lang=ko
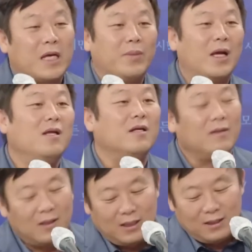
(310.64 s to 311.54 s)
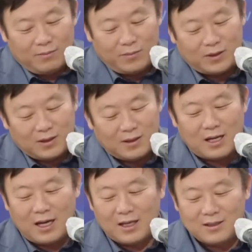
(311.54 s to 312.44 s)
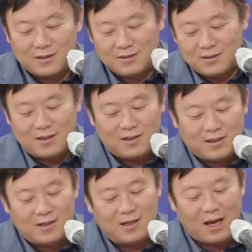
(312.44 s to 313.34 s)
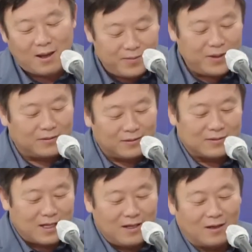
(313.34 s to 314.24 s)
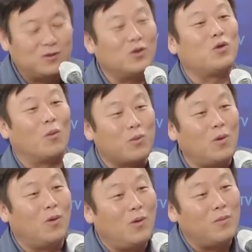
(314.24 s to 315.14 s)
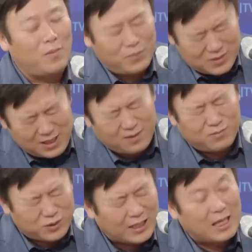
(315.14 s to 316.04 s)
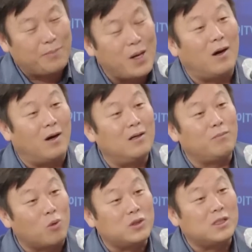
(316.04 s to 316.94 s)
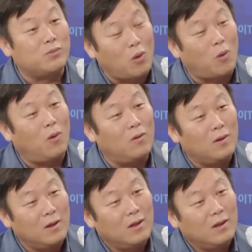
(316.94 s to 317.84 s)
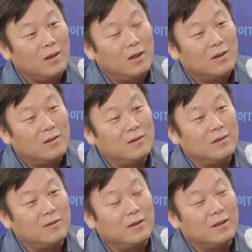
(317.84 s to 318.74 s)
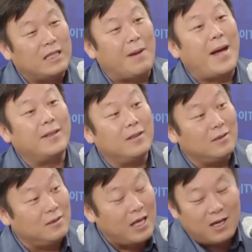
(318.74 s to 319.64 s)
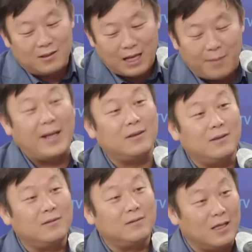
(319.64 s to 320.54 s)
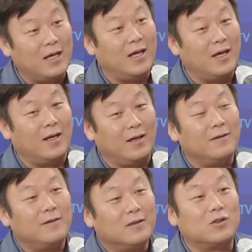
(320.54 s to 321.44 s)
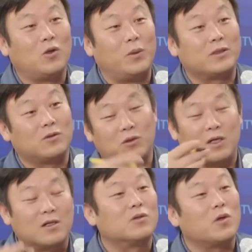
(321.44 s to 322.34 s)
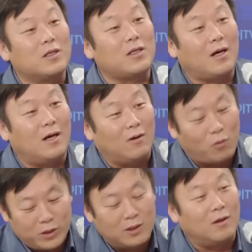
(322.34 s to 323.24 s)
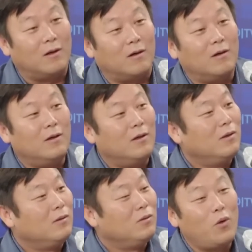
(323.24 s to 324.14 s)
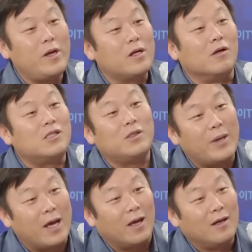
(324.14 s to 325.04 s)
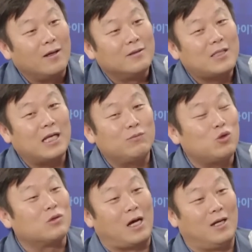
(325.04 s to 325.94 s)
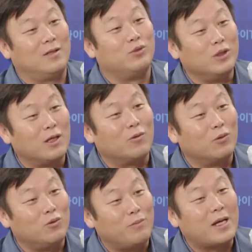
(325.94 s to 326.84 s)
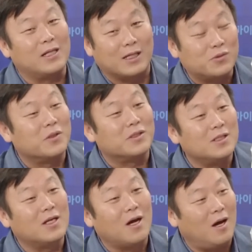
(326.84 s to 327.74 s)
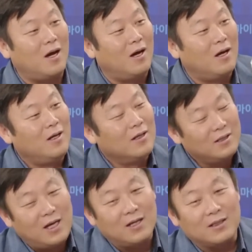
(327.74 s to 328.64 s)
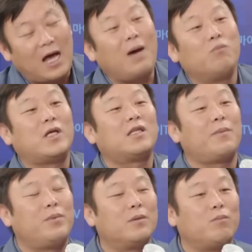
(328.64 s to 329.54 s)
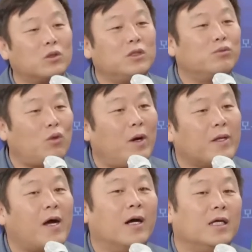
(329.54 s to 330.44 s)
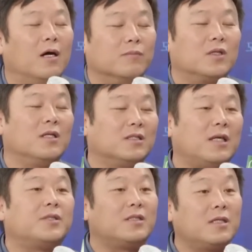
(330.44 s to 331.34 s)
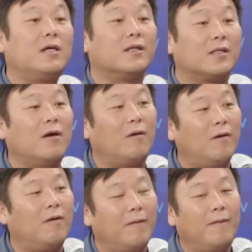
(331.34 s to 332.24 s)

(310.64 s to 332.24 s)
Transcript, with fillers: 별뭐 이러다가 큰일 나면 어쩔 수 없고 뭐 그냥 무사태평 복지부동 그러니까 이게 그 잘못하면 내가 책임 충고 당하니까 예, 그렇죠 뭐 또 적극적으로 했다가 오히려 네. 너왜 이렇게 열심히 해 책임 충 당하는 분위기고 눈밖에 날 수도 있으니까 그냥 다 무사태평 복지부동 하다가 이 엄청난 참사 생긴 것 같아요.